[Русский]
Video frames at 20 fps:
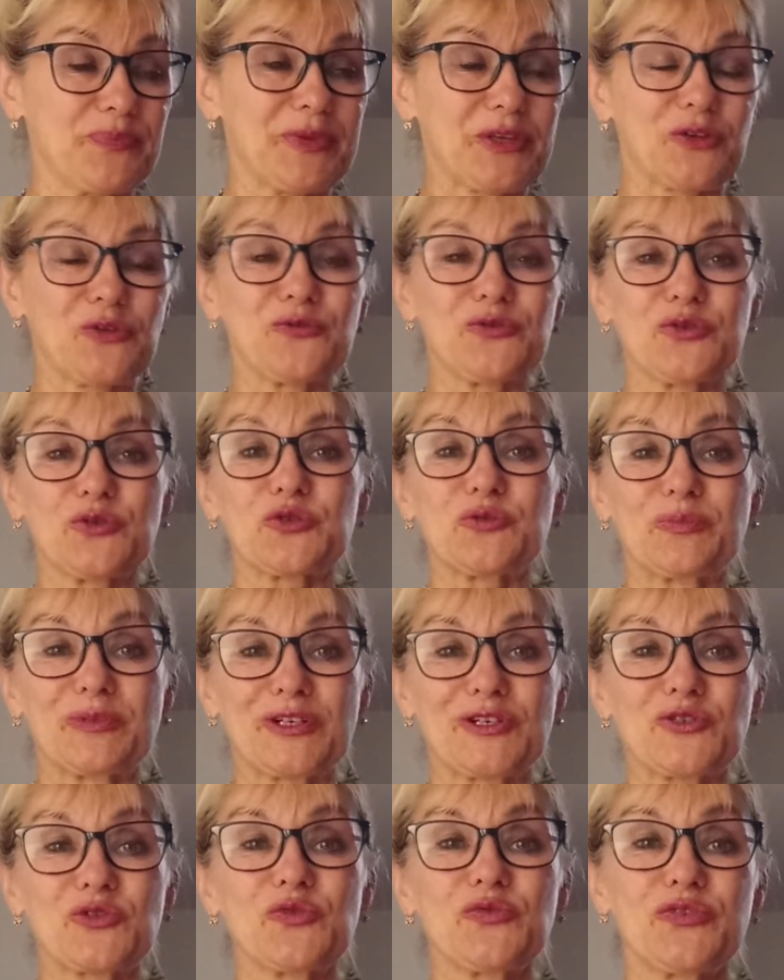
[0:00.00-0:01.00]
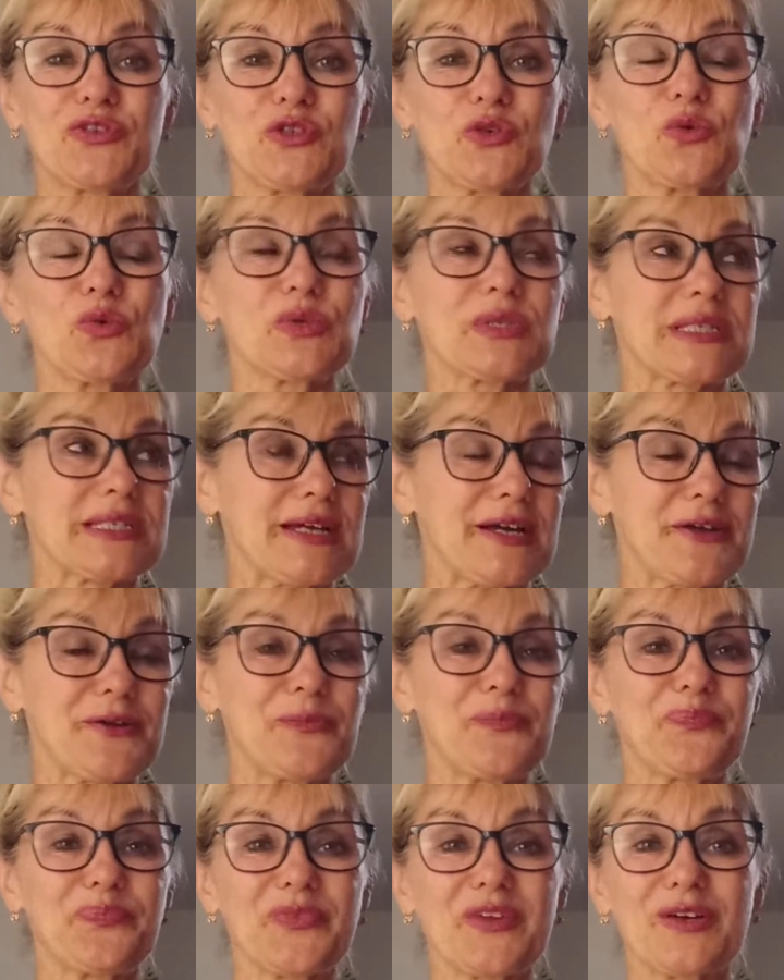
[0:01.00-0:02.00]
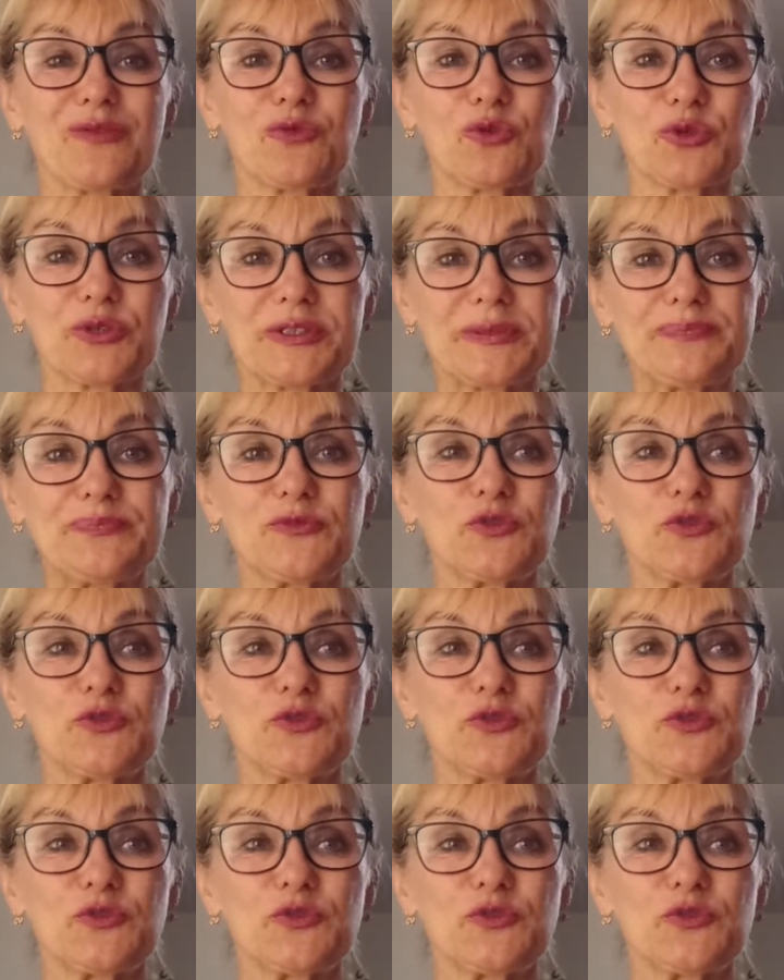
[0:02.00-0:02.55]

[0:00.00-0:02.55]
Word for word: Потом все спрошу, все узнаю, вот.